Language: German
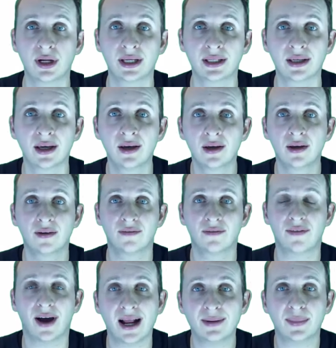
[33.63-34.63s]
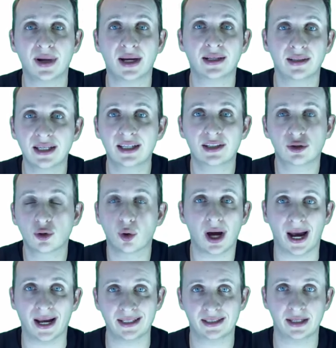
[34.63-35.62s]
natürlich, weil man x
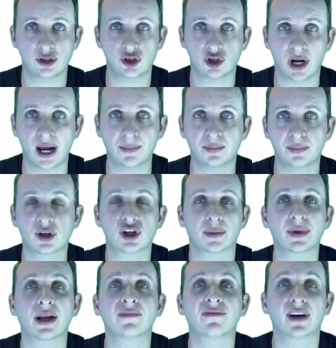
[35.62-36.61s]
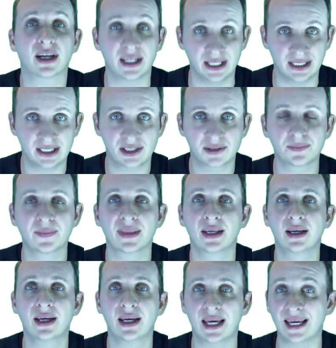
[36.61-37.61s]
hoch 1 nicht schreibt. Man schreibt dann einfach x.
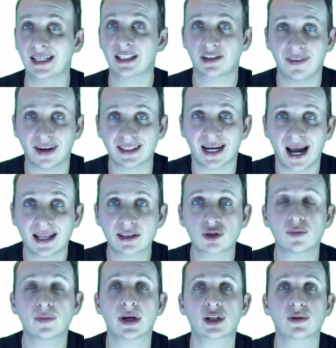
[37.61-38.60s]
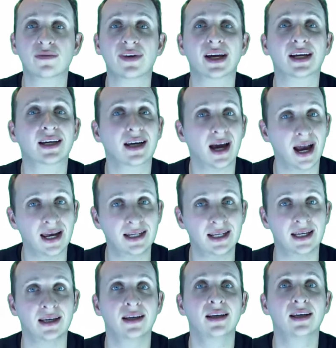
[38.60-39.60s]
x Quadrat zum Beispiel wäre
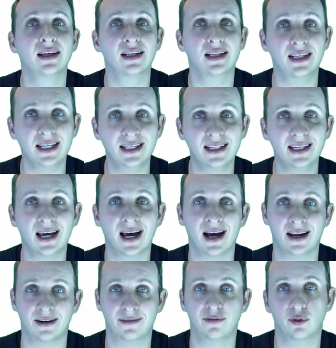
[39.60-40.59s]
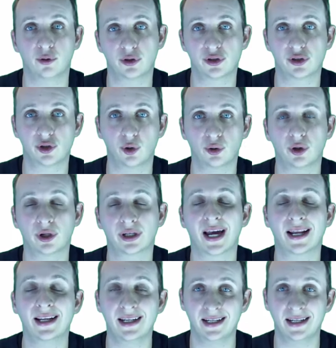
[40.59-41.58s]
keine lineare Funktion oder
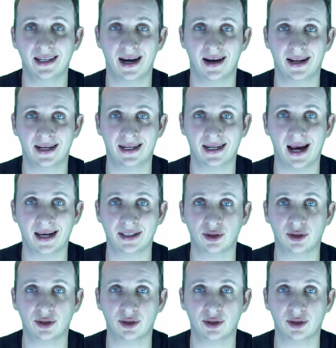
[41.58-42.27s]
keine lineare